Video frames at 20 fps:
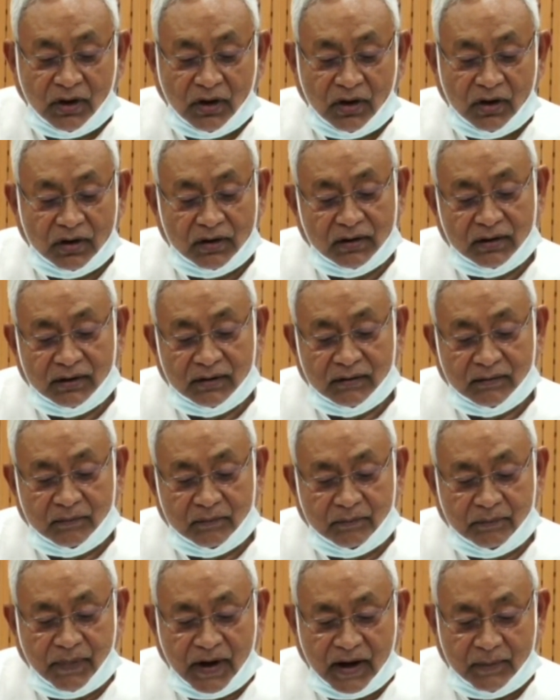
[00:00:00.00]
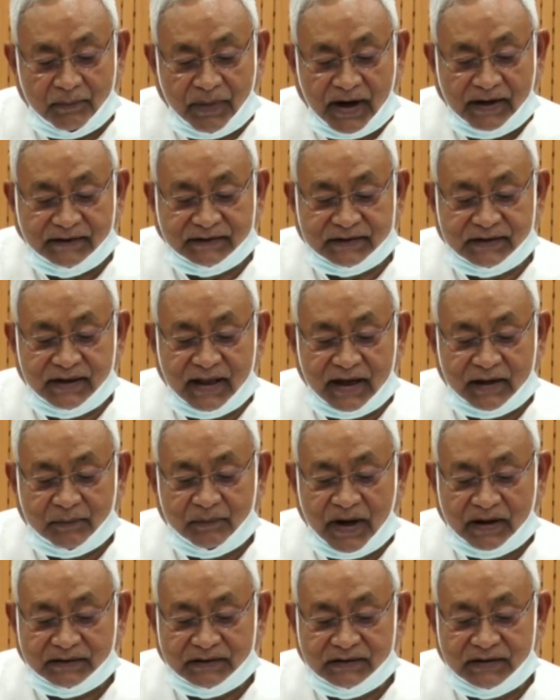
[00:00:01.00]
और बाईस लाख
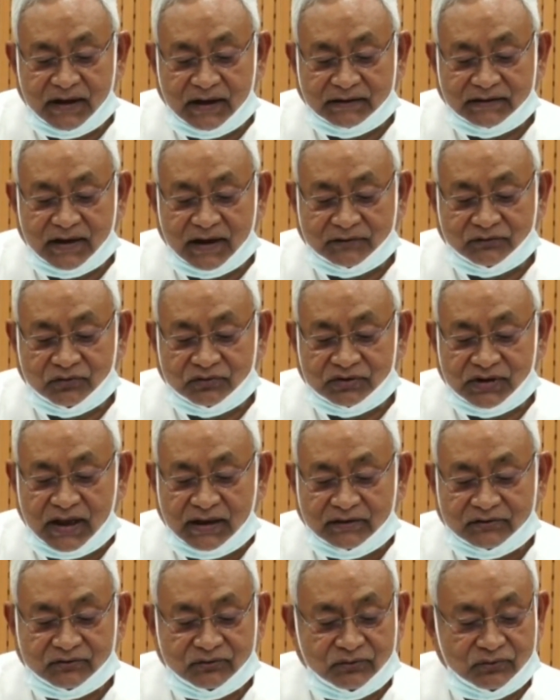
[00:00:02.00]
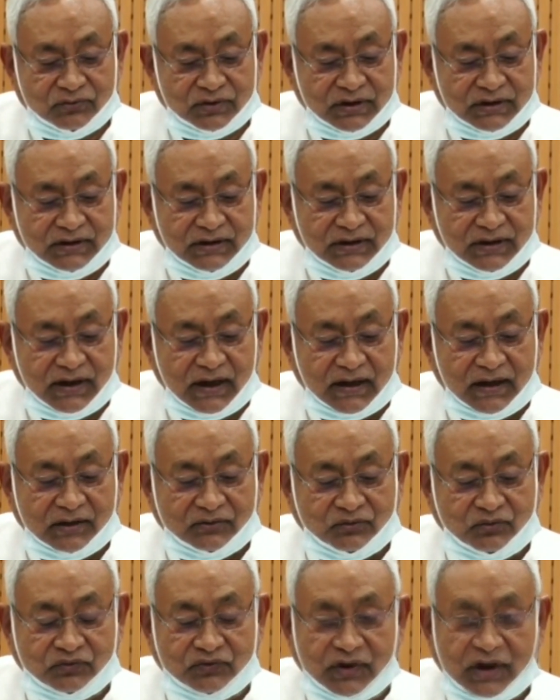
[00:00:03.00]
पाँच हजार चार सौ चालीस लोगों के टीका का
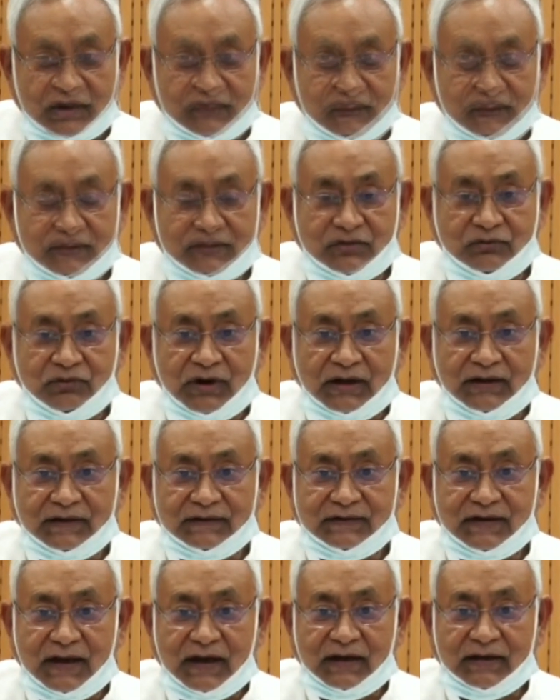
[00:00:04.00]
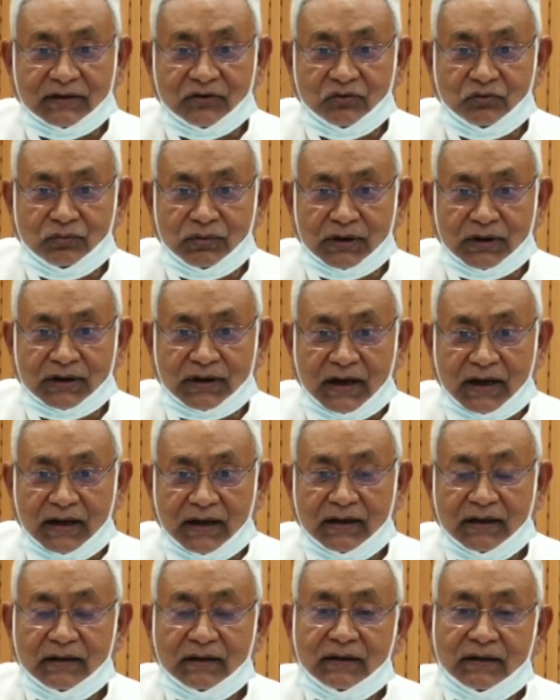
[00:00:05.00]
धारा से चौवालीस साल की उम्र का
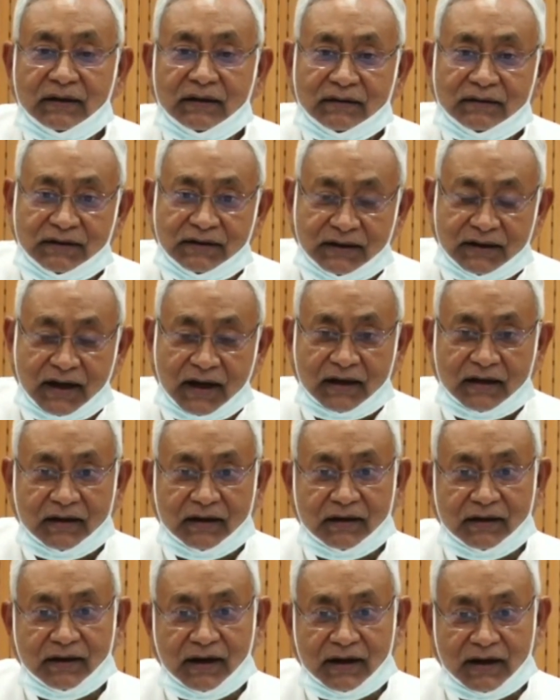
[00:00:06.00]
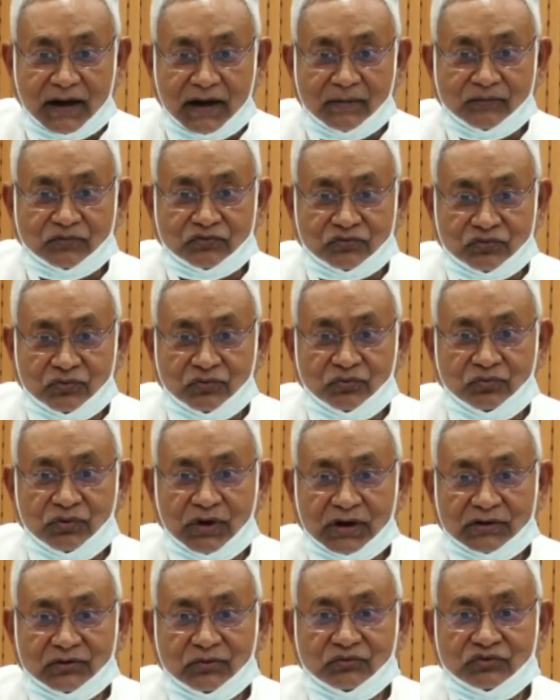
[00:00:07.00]
टीकाकरण का काम शुरू
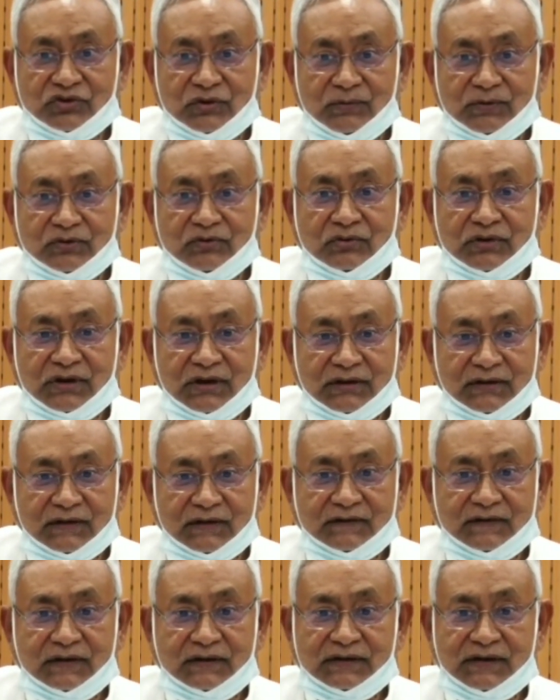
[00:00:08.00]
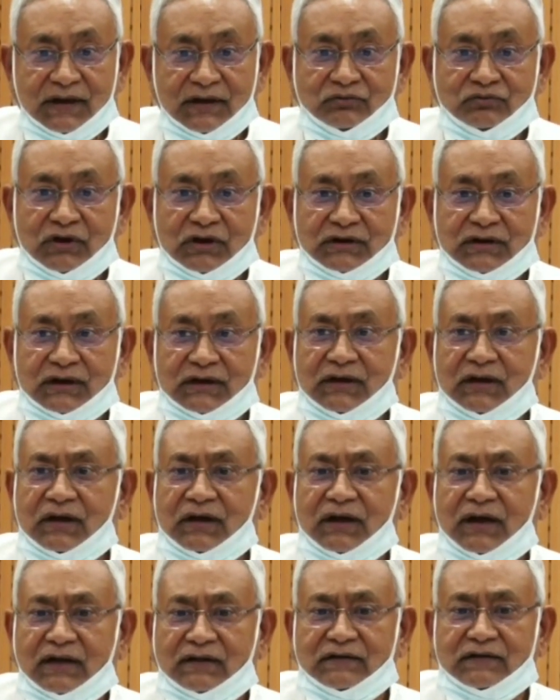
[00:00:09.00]
हुआ तो उस समय तो केंद्र से तय हुआ था कि
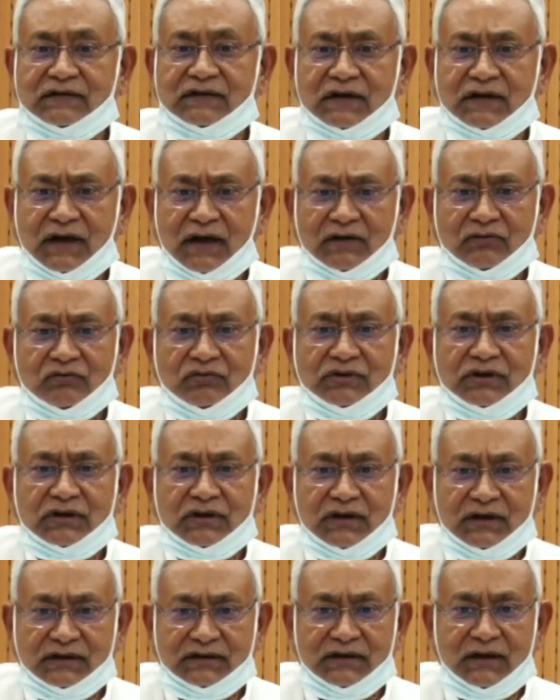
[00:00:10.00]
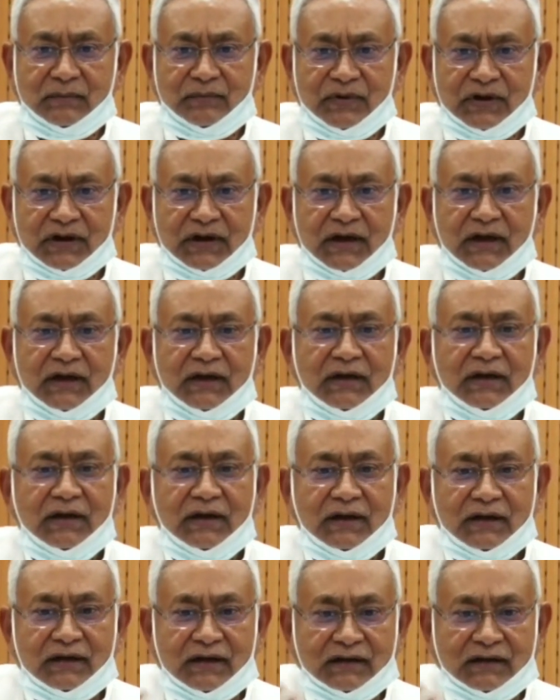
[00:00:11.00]
हर राज्य सरकार को ये खरीदना पड़ेगा
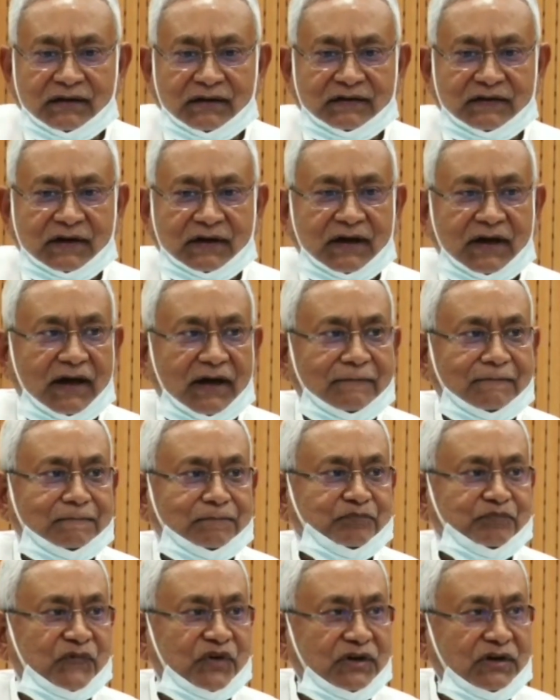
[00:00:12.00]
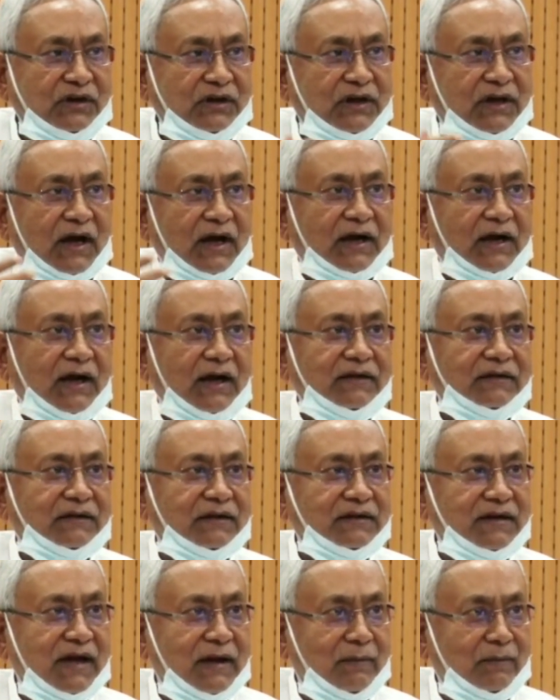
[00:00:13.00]
केंद्र सरकार टीका का
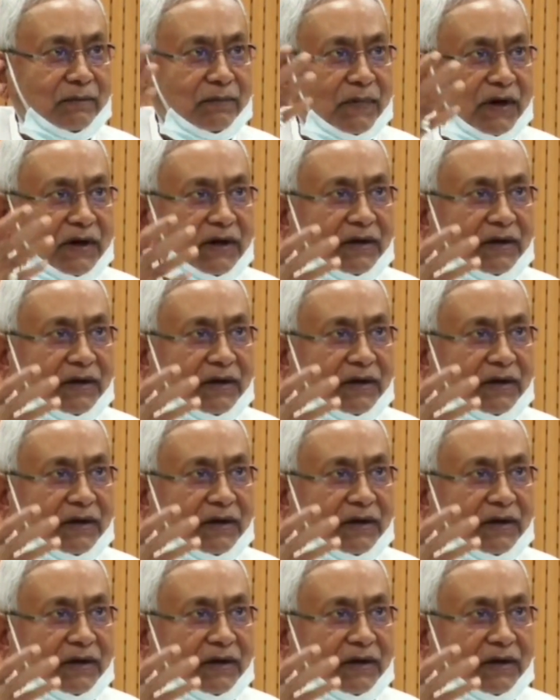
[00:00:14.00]
इंतजाम